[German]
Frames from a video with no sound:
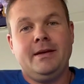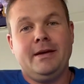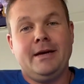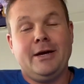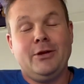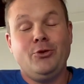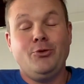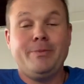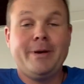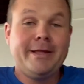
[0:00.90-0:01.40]

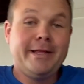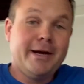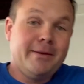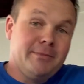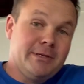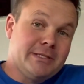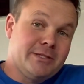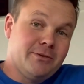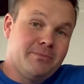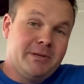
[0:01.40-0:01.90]
Hallo, mein Name
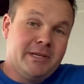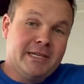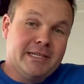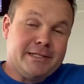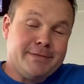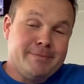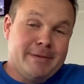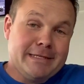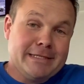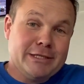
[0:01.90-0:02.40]
ist
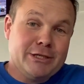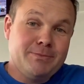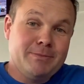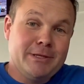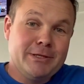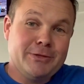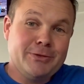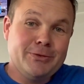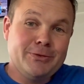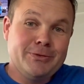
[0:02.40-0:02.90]
Tobias
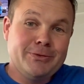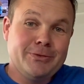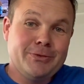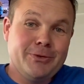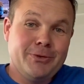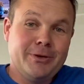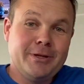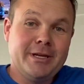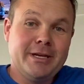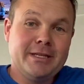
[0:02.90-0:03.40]
Messerschmidt und
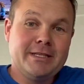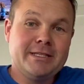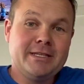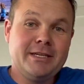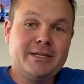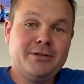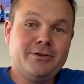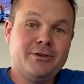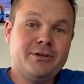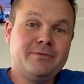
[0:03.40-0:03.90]
heute
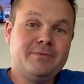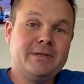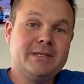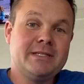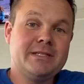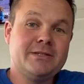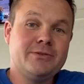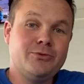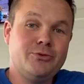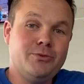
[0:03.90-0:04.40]
erzähle ich euch
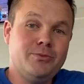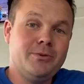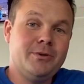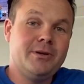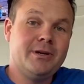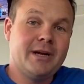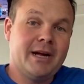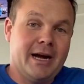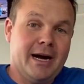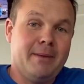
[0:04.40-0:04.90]
was
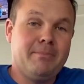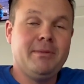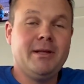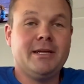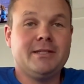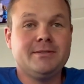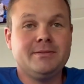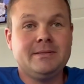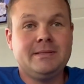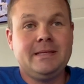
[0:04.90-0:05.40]
über
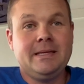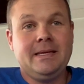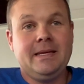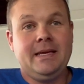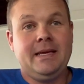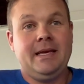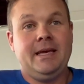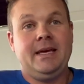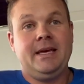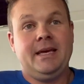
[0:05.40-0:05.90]
Grabplatten.
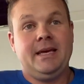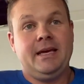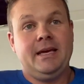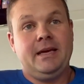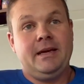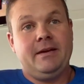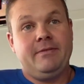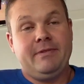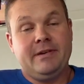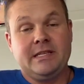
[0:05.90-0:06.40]

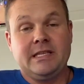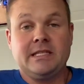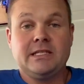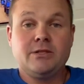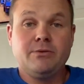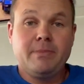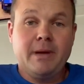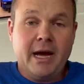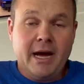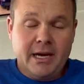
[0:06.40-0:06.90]
Was ist zu
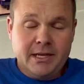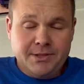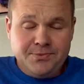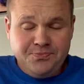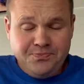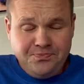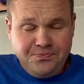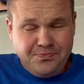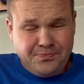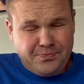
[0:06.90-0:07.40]

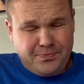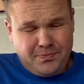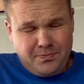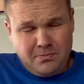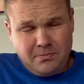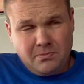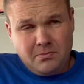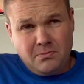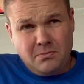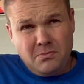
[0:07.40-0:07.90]
beachten
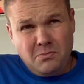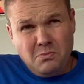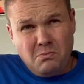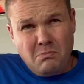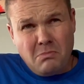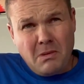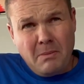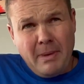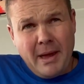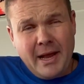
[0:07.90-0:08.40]

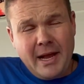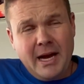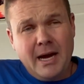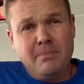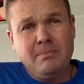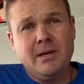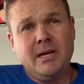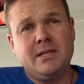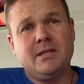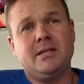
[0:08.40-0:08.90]
bei
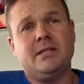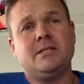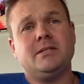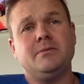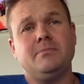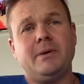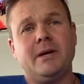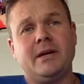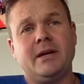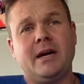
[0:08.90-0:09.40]
Grabplatten? Also
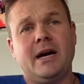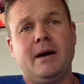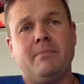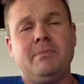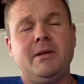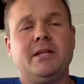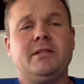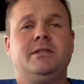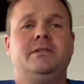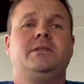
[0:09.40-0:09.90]
bei
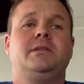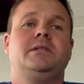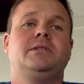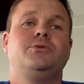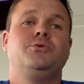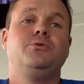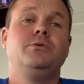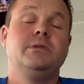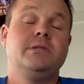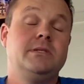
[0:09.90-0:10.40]
Grabplatten ist es
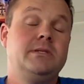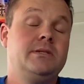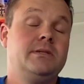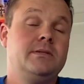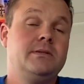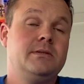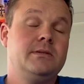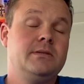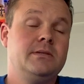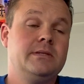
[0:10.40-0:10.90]
so,
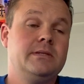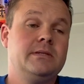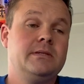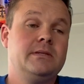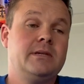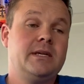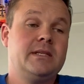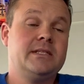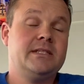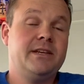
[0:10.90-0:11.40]
es, es
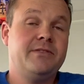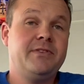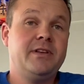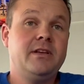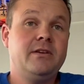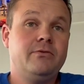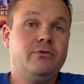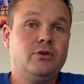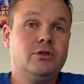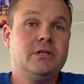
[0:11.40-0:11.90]
hat sehr
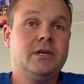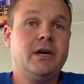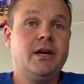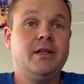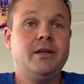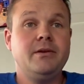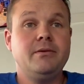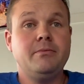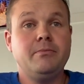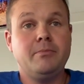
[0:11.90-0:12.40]
viele
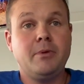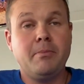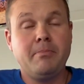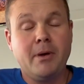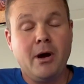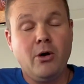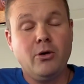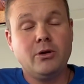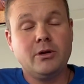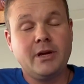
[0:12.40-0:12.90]
Vorteile. Man
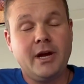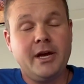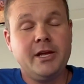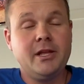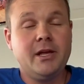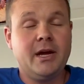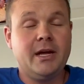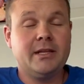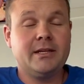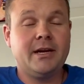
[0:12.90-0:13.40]
braucht keine,
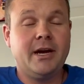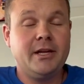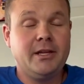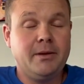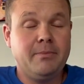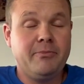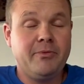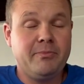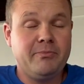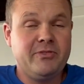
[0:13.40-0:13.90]
hat keine
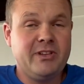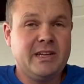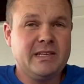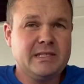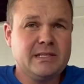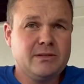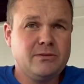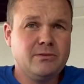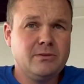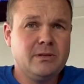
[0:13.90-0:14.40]

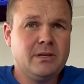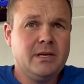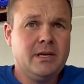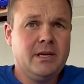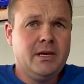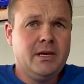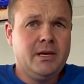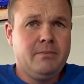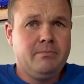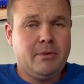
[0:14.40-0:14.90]
Pflanzung,
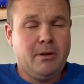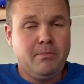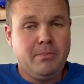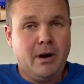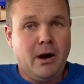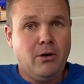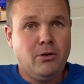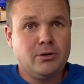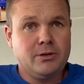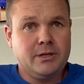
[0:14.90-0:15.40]
man
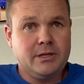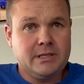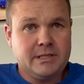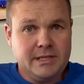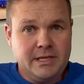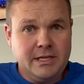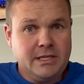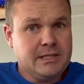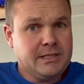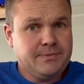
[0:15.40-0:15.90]
braucht nichts
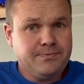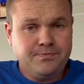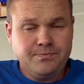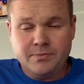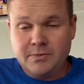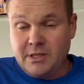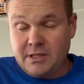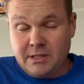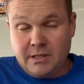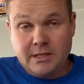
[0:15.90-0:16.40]
gießen.
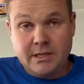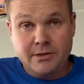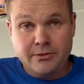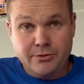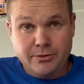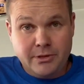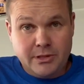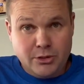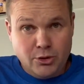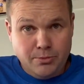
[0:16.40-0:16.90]
Das ist
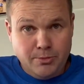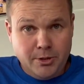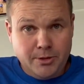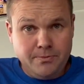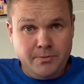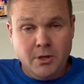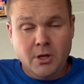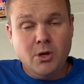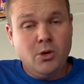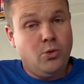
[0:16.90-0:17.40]
natürlich super
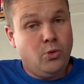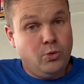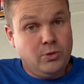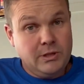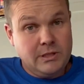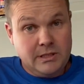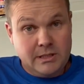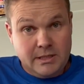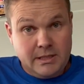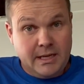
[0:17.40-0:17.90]
und
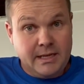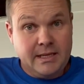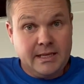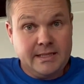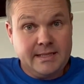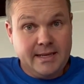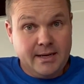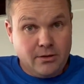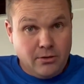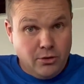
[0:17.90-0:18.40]
es ist eine
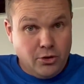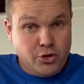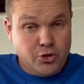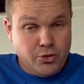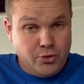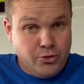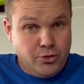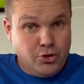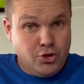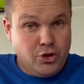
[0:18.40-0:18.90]
sehr
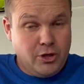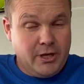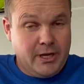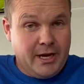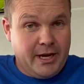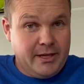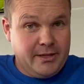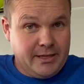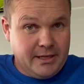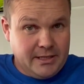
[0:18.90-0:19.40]
kostengünstige
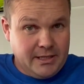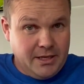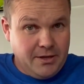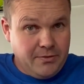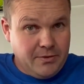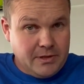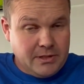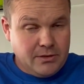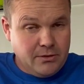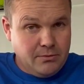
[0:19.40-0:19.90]

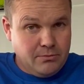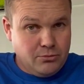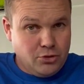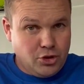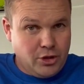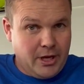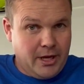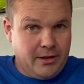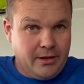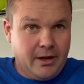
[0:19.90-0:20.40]
Alternative zum
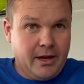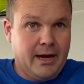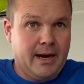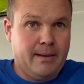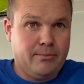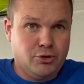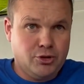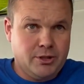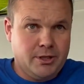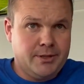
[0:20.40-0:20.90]
stehenden
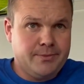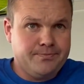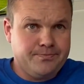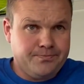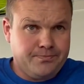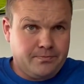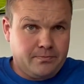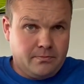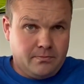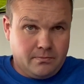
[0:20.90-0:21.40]
Grabstein.
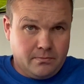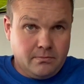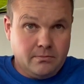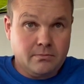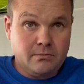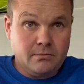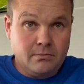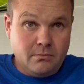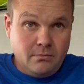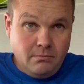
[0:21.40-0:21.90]

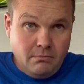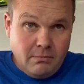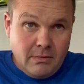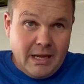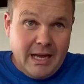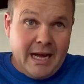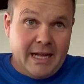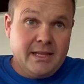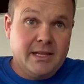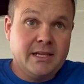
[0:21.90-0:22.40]

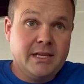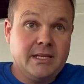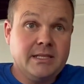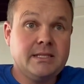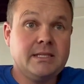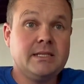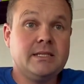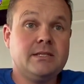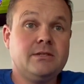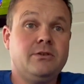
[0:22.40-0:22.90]
Allerdings
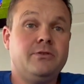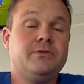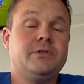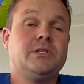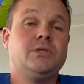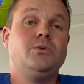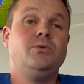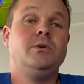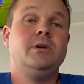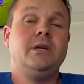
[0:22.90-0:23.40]
ist es oft
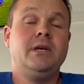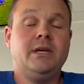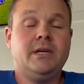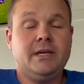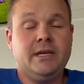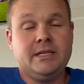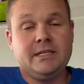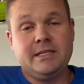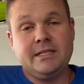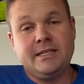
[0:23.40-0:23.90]
so,
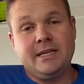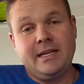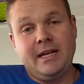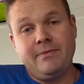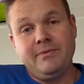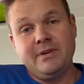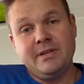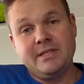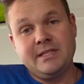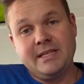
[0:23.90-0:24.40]
es ist halt
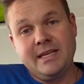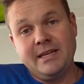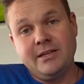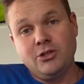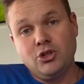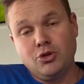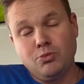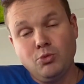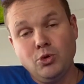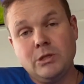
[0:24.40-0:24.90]
einfach sehr
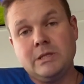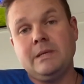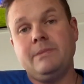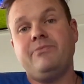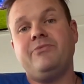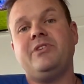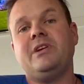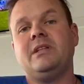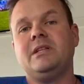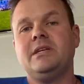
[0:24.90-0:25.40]

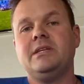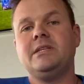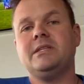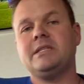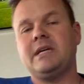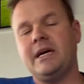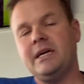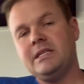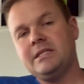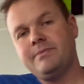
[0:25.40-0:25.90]
schmutzempfindlich. Das
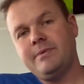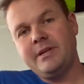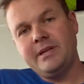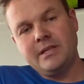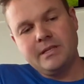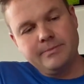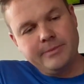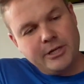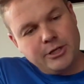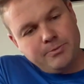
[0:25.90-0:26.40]
heißt, wenn ich
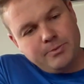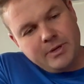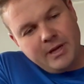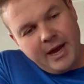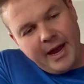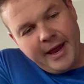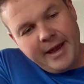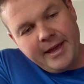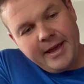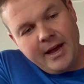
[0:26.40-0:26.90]
zum Beispiel
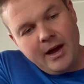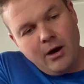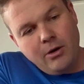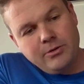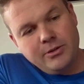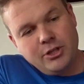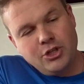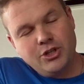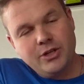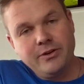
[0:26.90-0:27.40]

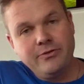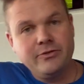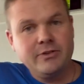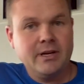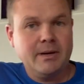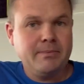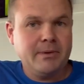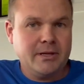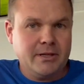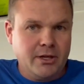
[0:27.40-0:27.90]
eingehauene Schrift
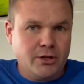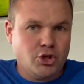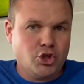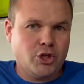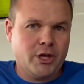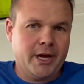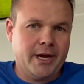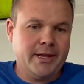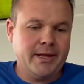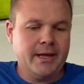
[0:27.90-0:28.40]
habe in den
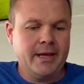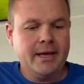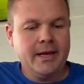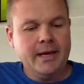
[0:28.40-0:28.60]
Stein,